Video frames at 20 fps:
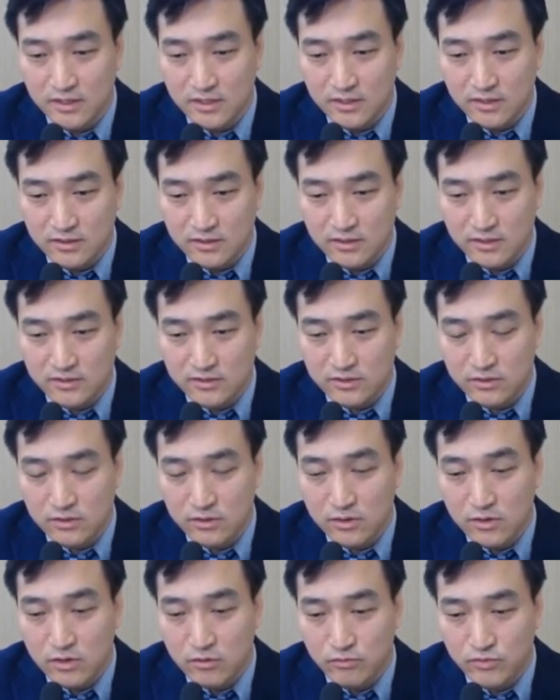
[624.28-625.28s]

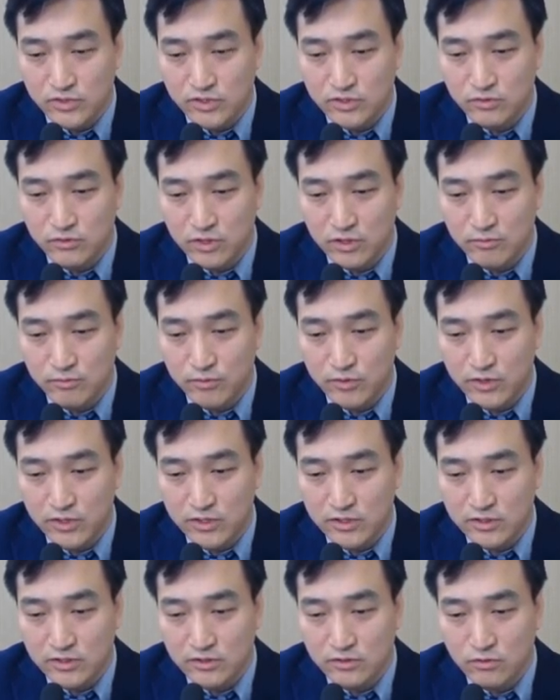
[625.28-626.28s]
그래서 위쪽에
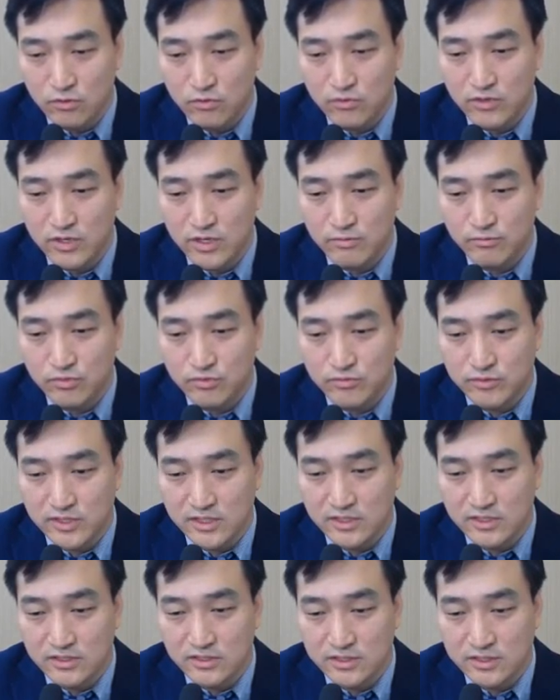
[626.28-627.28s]
보이는 동그란
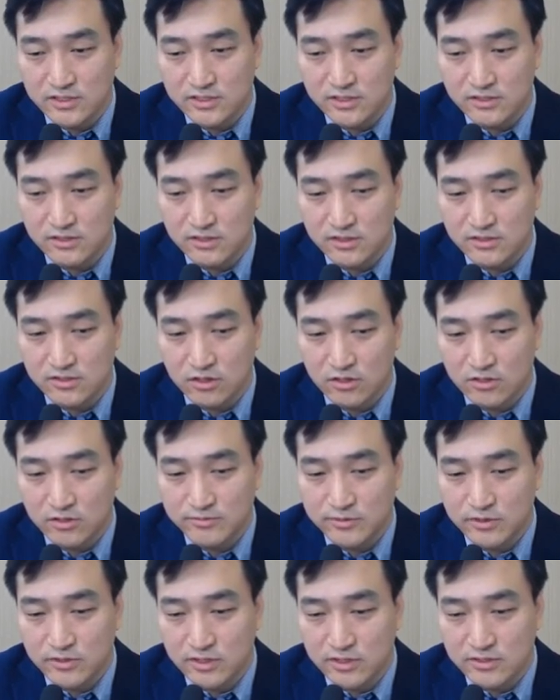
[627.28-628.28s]
부분이 실질적인
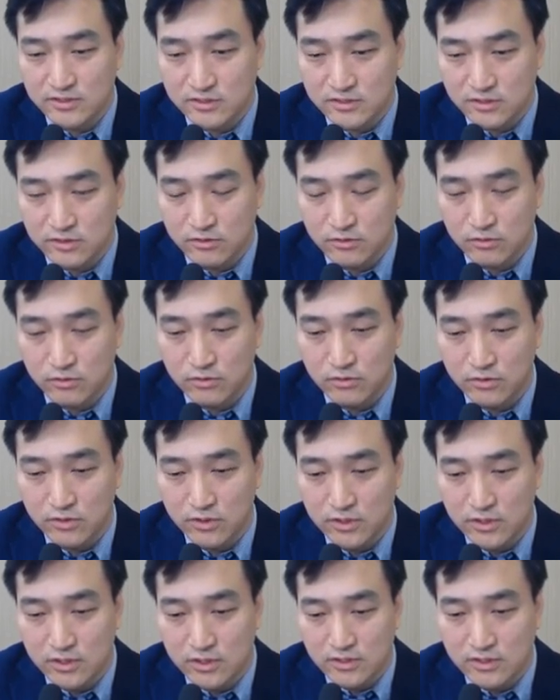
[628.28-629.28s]
전립선의 크기고
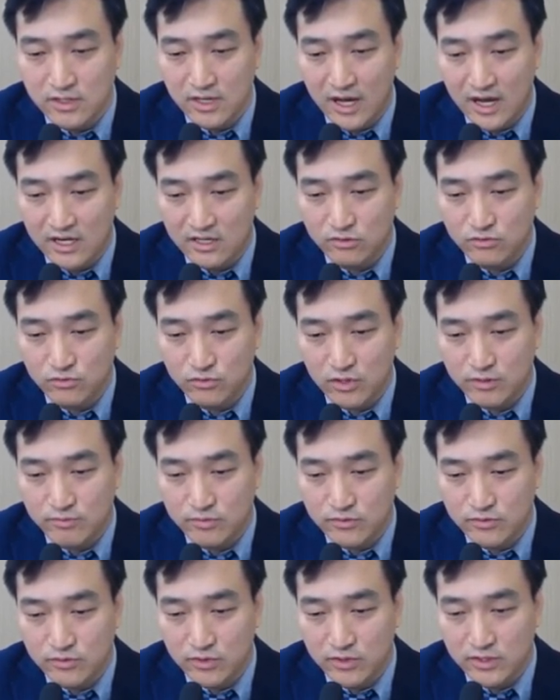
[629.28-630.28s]
그 아래쪽에
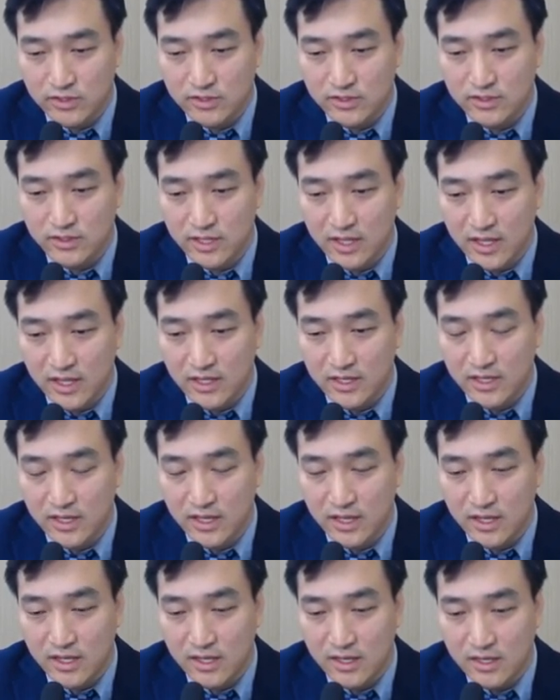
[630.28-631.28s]
붙어있는 네
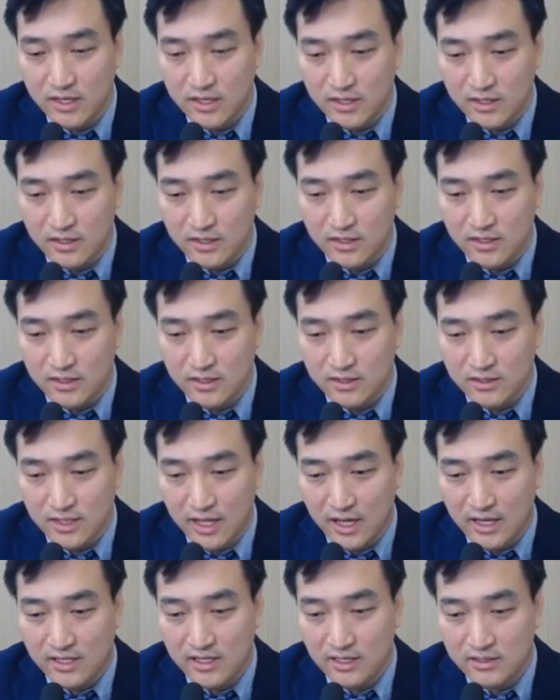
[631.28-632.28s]
개의
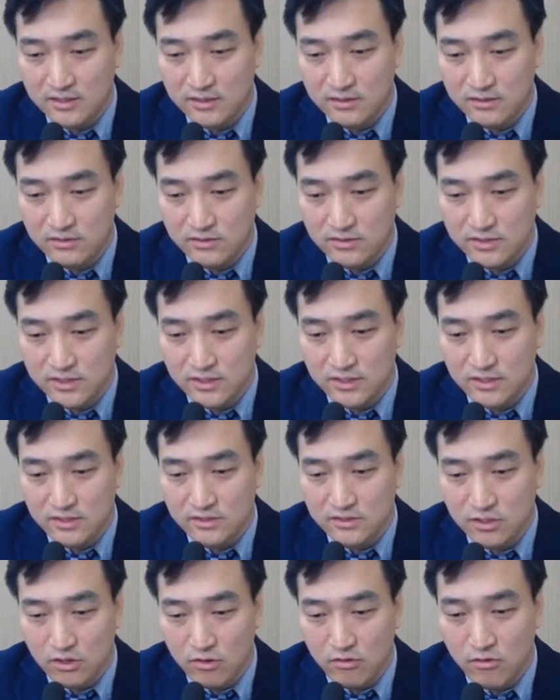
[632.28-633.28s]
다리 같은 것이
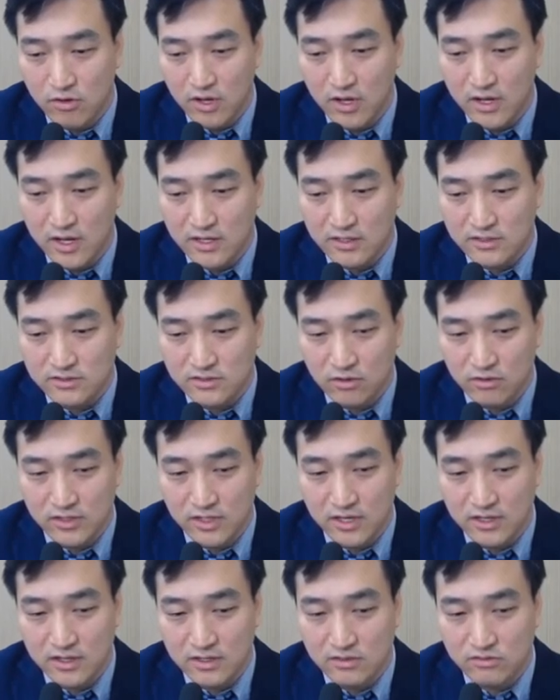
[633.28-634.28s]
정관과
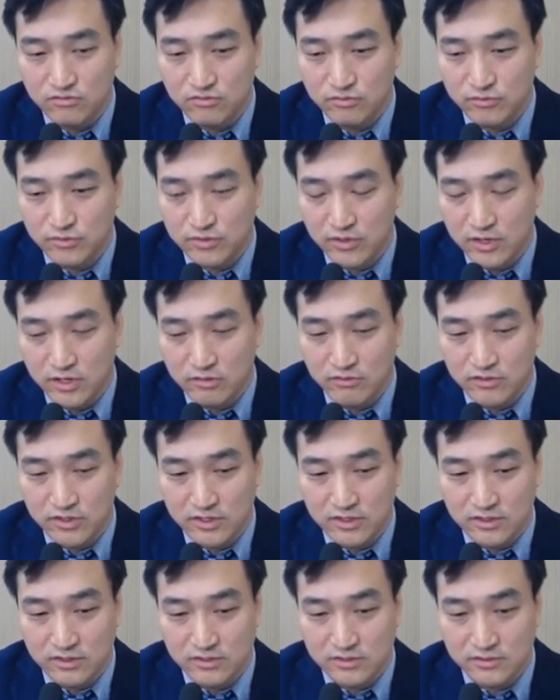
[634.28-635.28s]
정낭을 구성하고
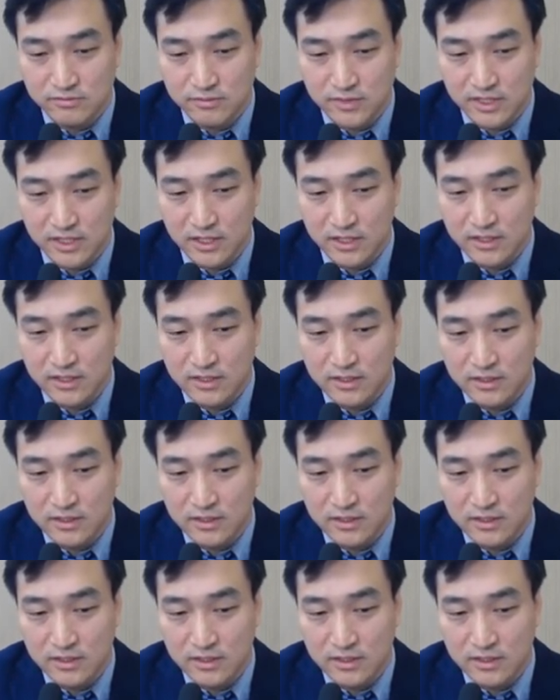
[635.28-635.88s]
있는 것입니다.